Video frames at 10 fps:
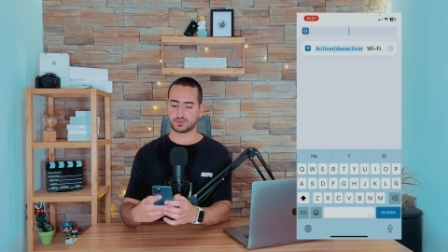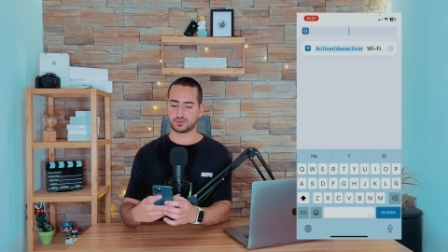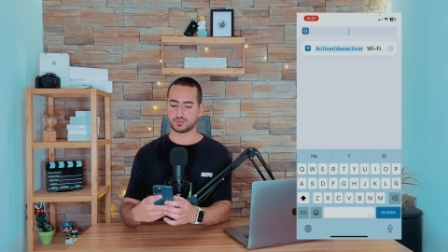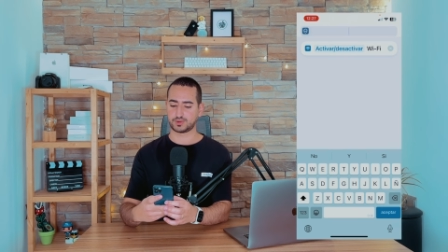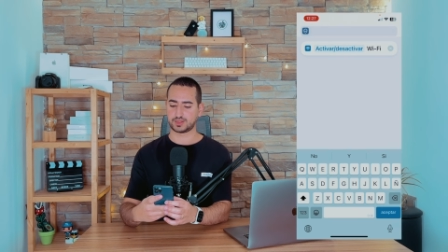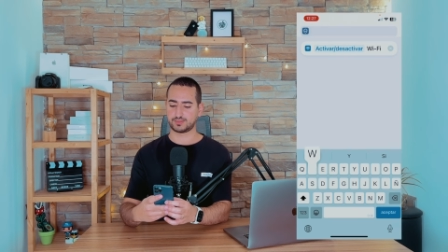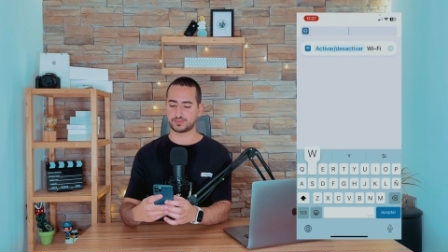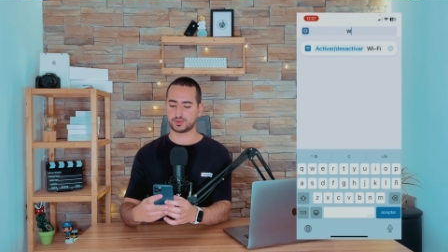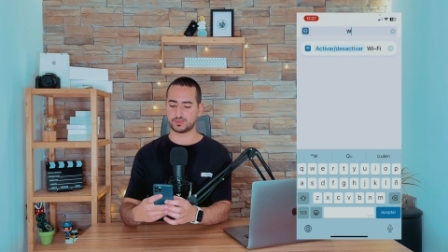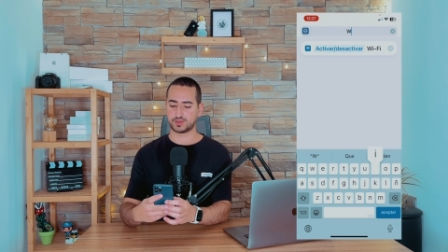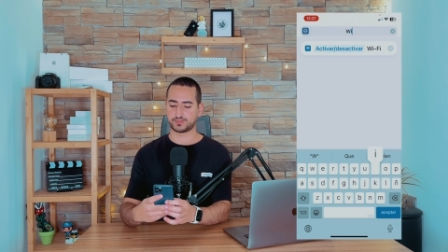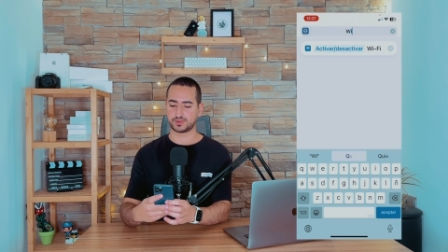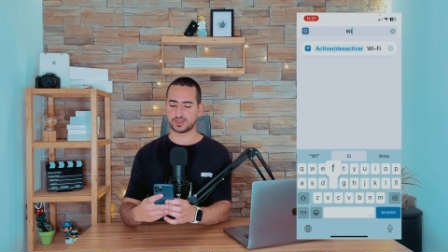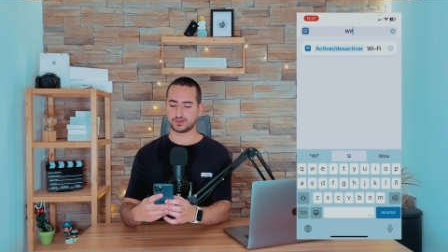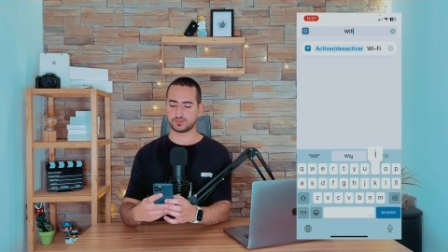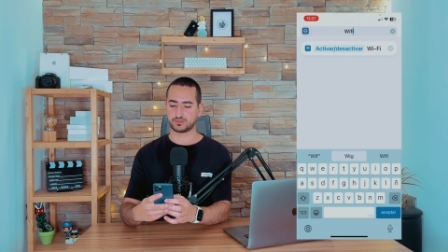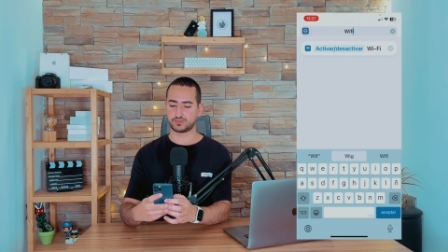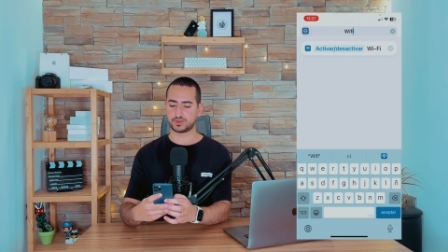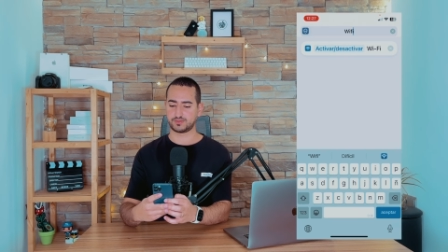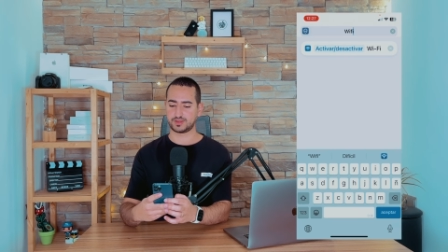Yo, por ejemplo, le voy a poner
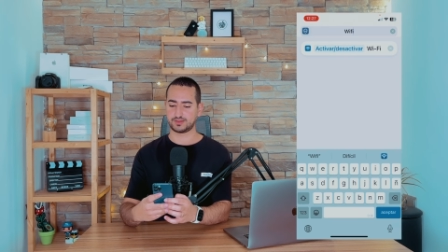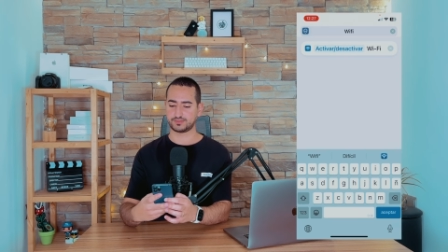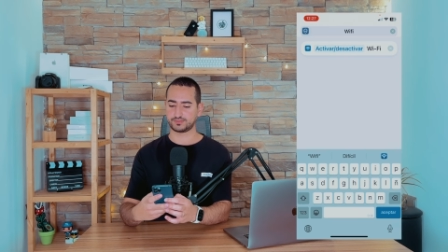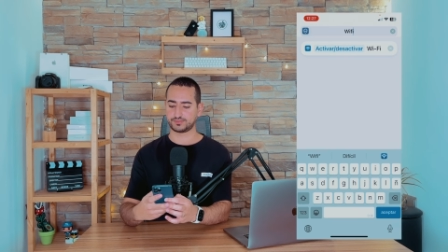Wi-Fi